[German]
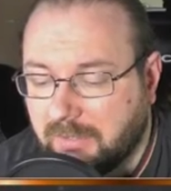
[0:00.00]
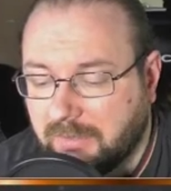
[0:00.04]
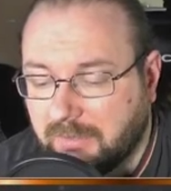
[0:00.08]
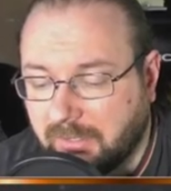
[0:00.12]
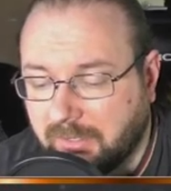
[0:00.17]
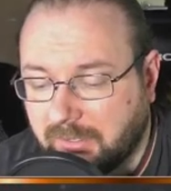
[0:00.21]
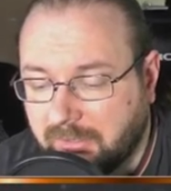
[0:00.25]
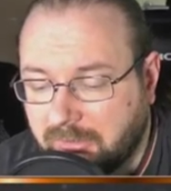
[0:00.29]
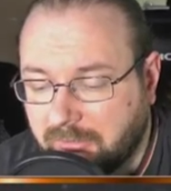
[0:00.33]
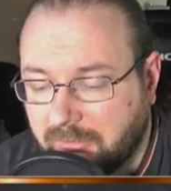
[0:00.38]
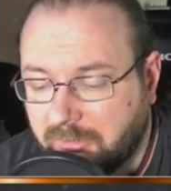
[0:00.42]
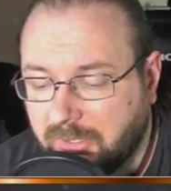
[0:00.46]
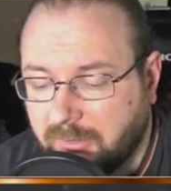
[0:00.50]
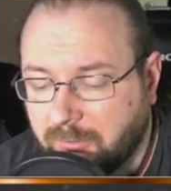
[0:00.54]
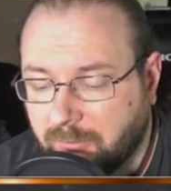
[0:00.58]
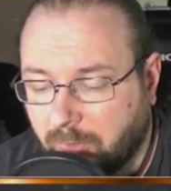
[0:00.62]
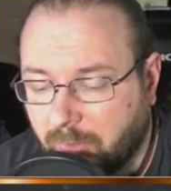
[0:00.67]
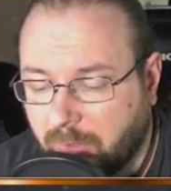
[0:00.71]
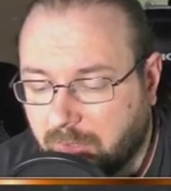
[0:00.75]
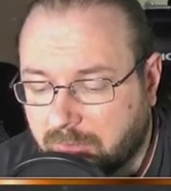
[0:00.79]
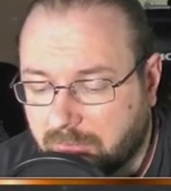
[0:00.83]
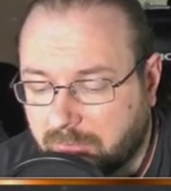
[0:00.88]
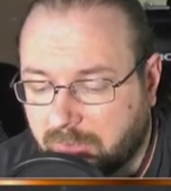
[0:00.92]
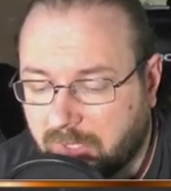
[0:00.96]
Nahiri
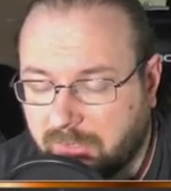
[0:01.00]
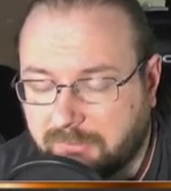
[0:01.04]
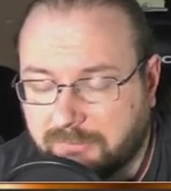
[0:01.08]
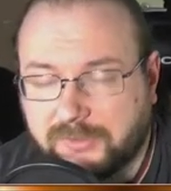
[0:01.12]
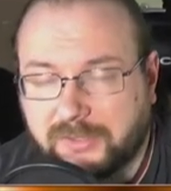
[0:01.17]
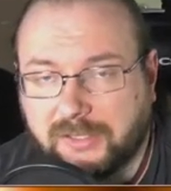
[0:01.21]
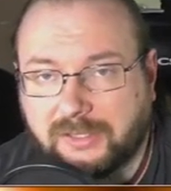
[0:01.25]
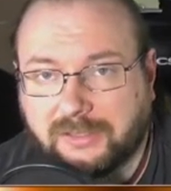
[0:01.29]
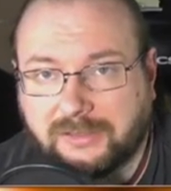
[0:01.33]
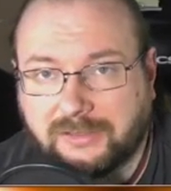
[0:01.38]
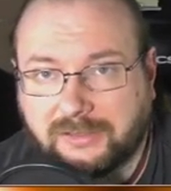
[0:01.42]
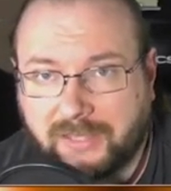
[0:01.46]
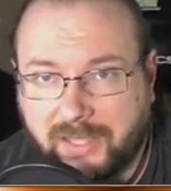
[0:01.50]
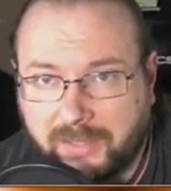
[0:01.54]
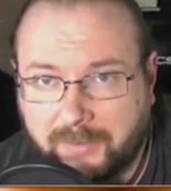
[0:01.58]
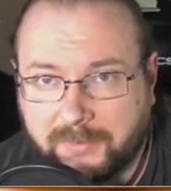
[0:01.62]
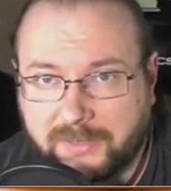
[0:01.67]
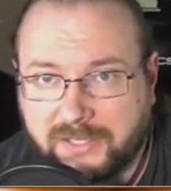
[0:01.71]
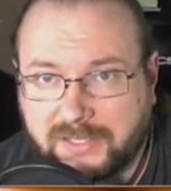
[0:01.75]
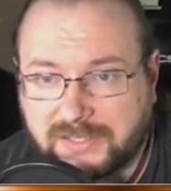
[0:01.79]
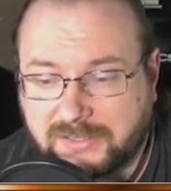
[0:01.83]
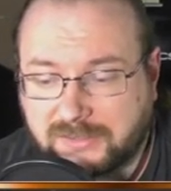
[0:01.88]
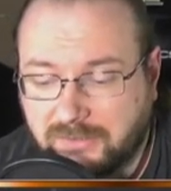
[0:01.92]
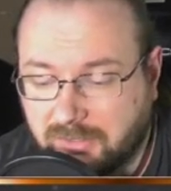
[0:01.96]
Warcrafting, Dreimal
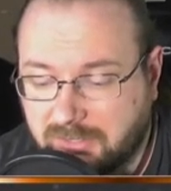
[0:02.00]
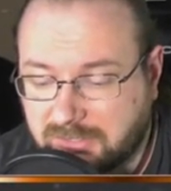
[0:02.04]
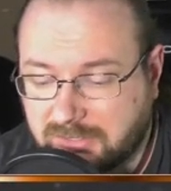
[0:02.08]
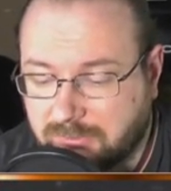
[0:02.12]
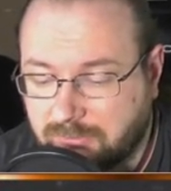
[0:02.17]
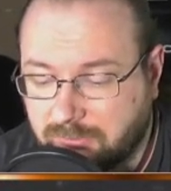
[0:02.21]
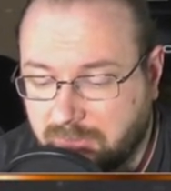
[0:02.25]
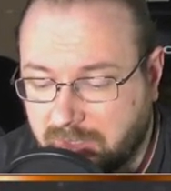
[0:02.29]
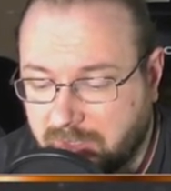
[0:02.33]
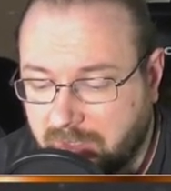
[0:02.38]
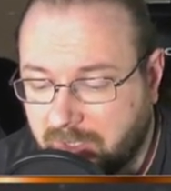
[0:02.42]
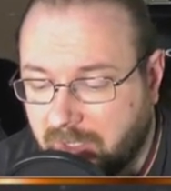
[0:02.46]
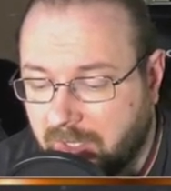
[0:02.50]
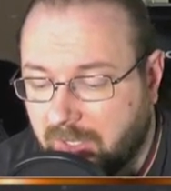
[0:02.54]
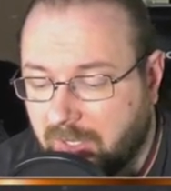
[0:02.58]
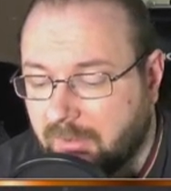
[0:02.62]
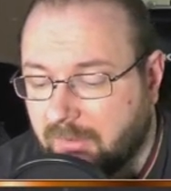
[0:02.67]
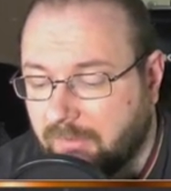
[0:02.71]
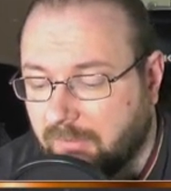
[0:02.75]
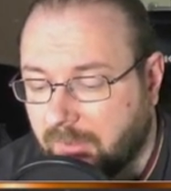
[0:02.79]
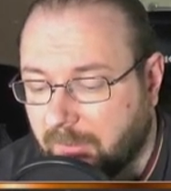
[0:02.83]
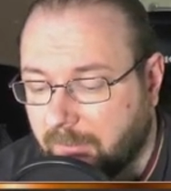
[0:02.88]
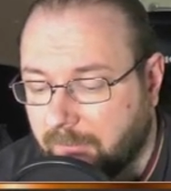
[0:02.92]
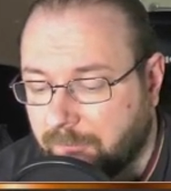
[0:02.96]
Mana Sorcery,
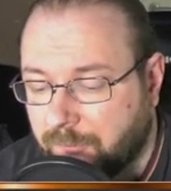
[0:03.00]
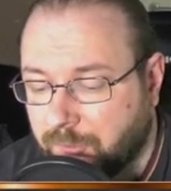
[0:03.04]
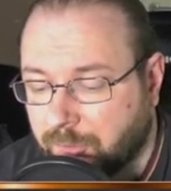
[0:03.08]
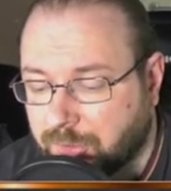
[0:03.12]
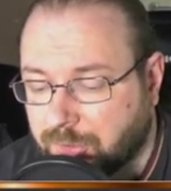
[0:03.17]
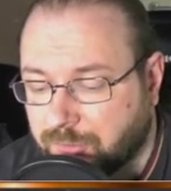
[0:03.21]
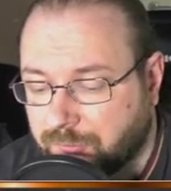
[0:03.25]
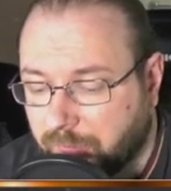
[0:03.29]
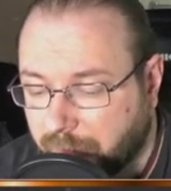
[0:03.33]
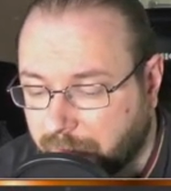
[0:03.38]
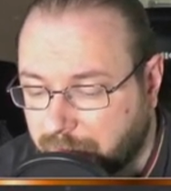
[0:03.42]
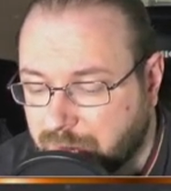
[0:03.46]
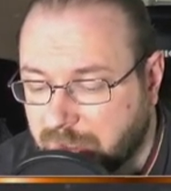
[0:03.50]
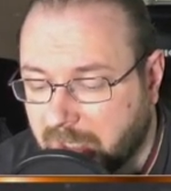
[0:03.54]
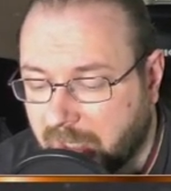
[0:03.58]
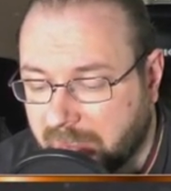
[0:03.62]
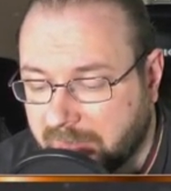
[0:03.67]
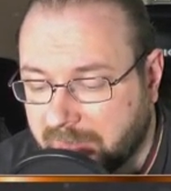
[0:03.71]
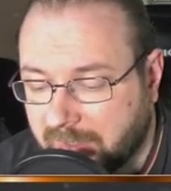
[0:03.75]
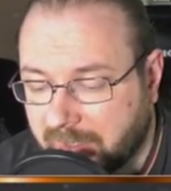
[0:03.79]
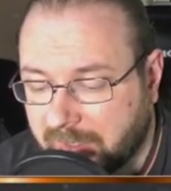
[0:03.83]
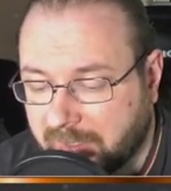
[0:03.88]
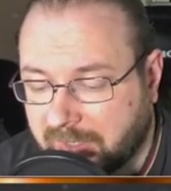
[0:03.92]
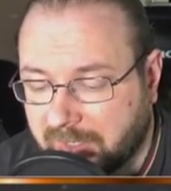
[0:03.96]
ähm, fügt 5
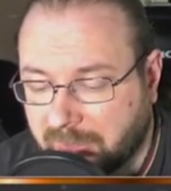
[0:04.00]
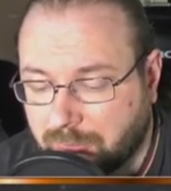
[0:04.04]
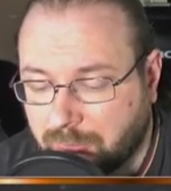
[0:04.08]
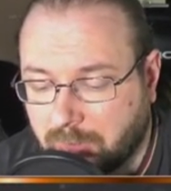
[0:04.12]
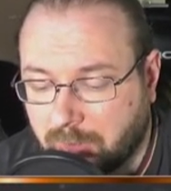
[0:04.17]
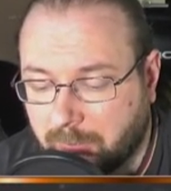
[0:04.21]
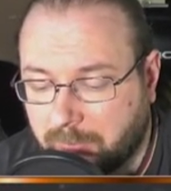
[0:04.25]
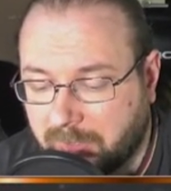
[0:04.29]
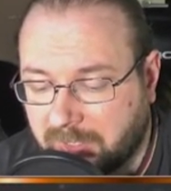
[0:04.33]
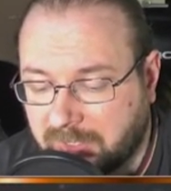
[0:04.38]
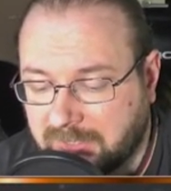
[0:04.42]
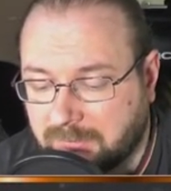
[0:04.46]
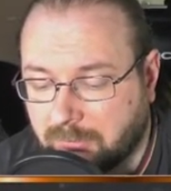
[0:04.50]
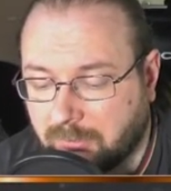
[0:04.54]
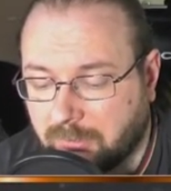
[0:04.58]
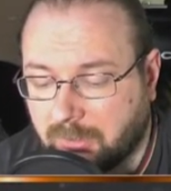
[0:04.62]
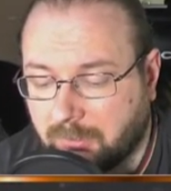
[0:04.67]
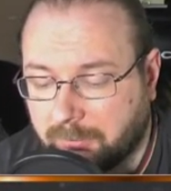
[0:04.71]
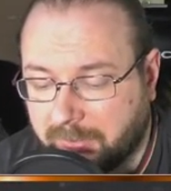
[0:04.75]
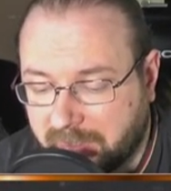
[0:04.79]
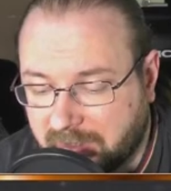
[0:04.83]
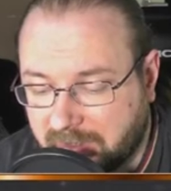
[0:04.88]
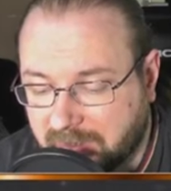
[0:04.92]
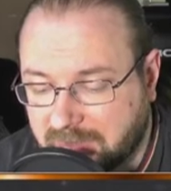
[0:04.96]
Schaden einer Kreatur oder Planeswalker
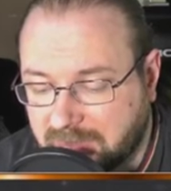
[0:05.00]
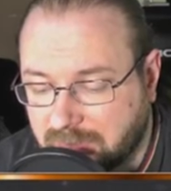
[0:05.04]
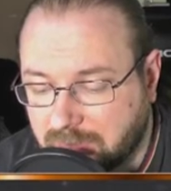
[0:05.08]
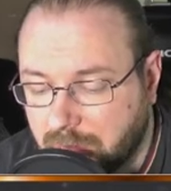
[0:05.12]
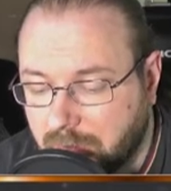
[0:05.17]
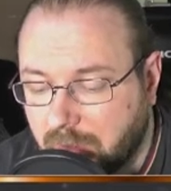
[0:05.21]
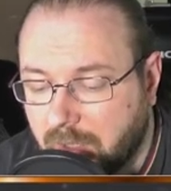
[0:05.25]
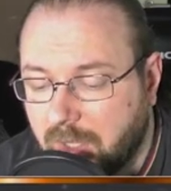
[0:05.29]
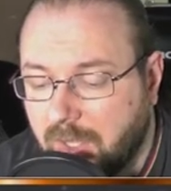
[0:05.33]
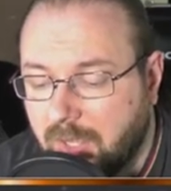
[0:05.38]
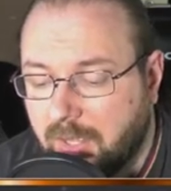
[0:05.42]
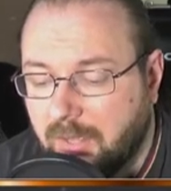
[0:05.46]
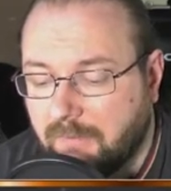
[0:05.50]
oder Battle zu.